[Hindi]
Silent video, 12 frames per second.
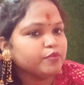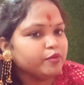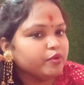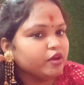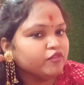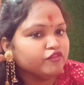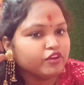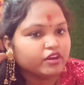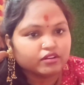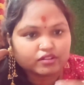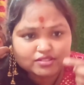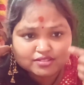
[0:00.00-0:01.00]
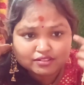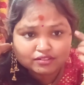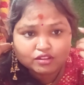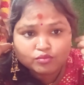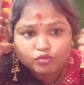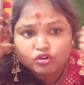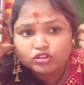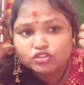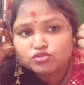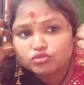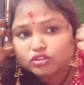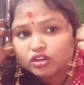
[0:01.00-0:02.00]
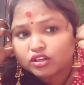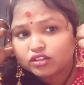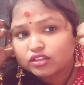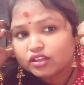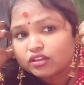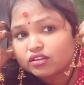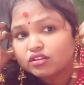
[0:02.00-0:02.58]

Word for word: पे भी हम वेयर कर सकते हैं बहुत ही सुंदर लगता है